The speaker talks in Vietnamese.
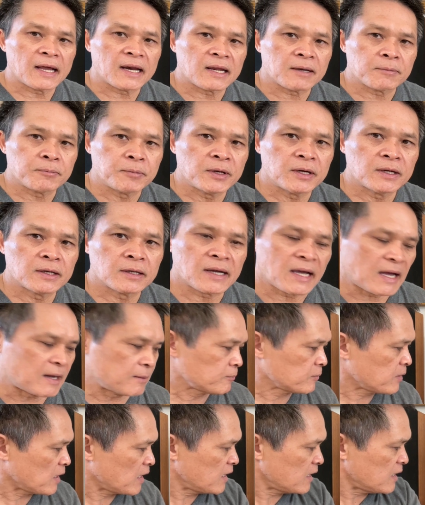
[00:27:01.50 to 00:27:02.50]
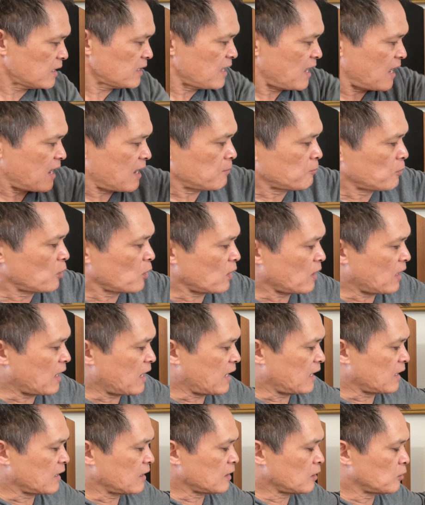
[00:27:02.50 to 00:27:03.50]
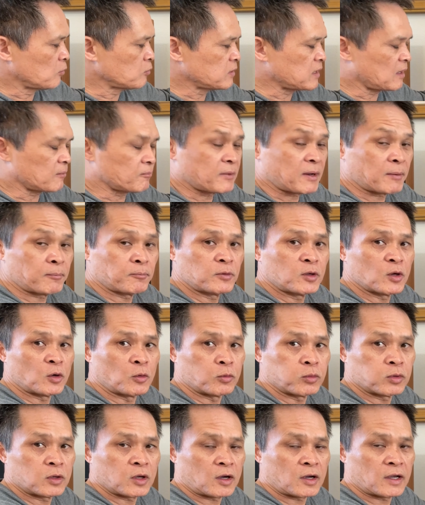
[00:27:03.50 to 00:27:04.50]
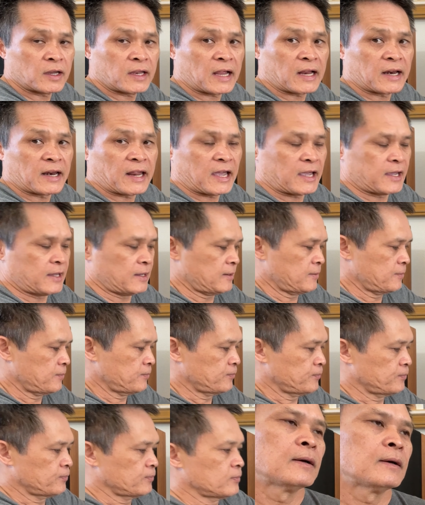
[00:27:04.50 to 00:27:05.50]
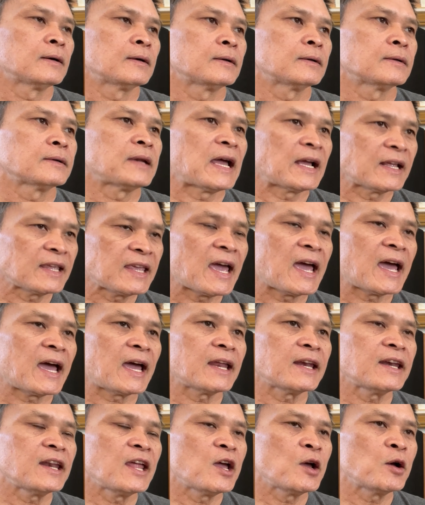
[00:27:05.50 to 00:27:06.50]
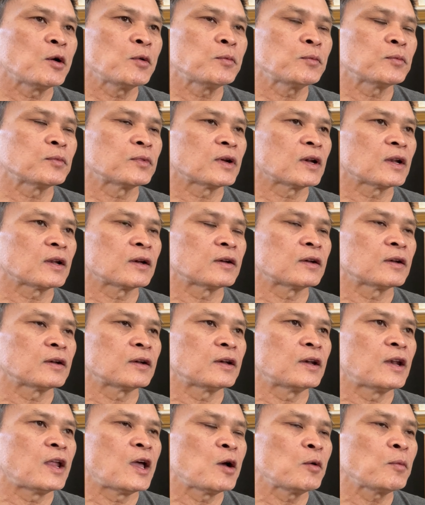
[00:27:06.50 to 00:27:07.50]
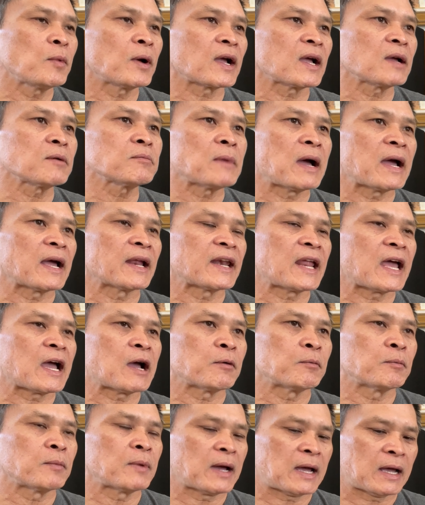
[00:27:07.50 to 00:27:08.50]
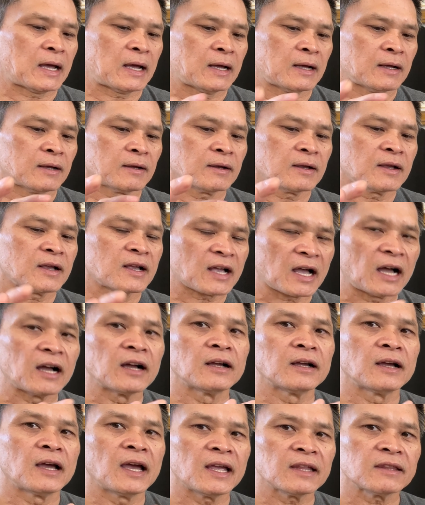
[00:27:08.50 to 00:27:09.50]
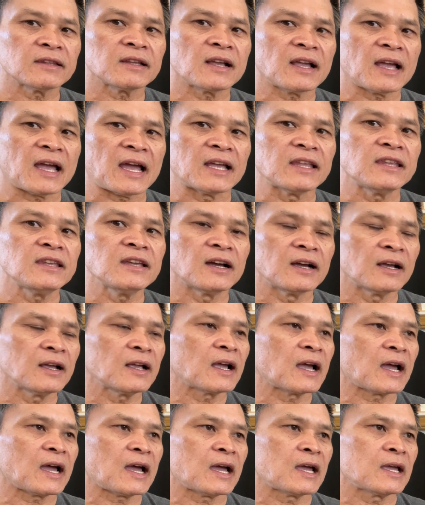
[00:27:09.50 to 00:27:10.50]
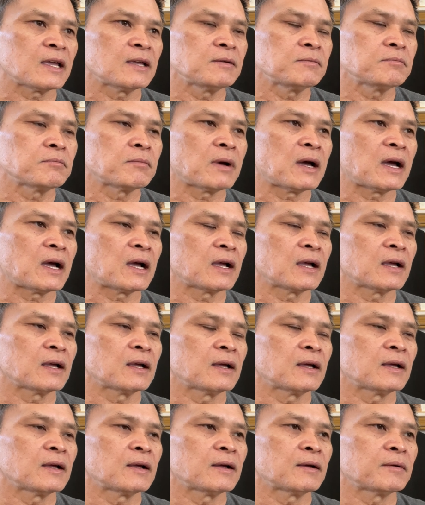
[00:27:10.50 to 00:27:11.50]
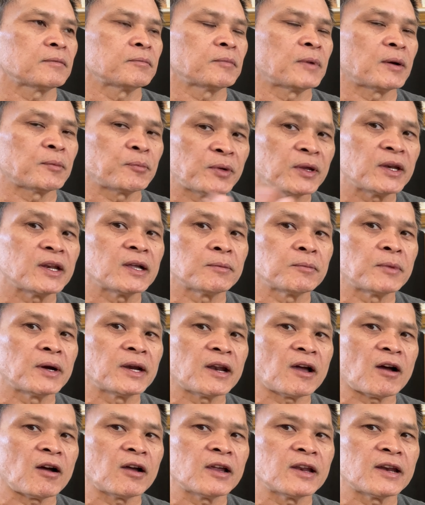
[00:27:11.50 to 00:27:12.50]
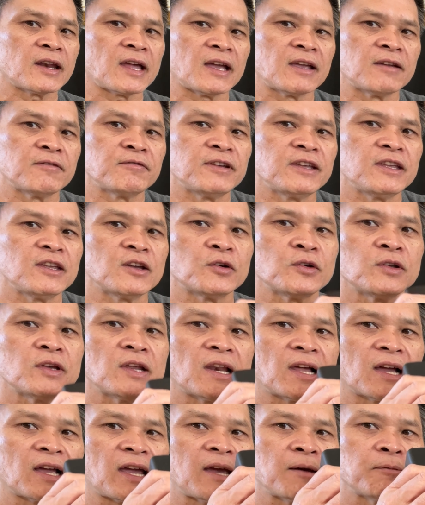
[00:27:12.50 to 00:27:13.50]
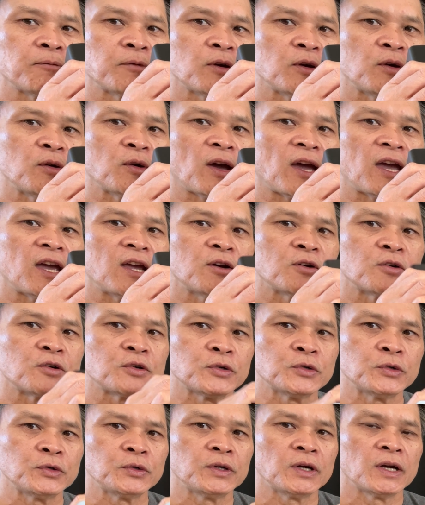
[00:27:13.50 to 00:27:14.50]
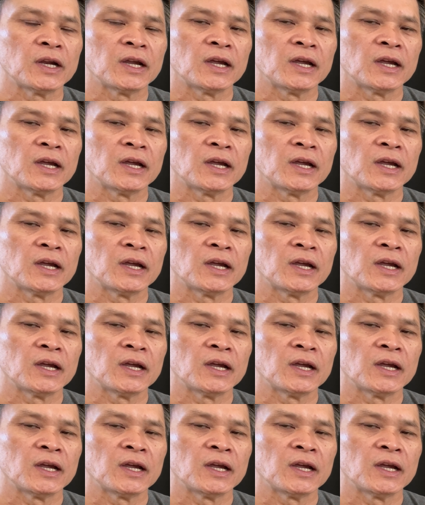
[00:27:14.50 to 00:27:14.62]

là Peter cảm thấy cái giá 1050 cho cái thằng này đáng giá nếu nếu mà các bạn nào mà cần hết tất cả những cái mà mà Peter mới nói hồi nãy ví dụ như là MQA rule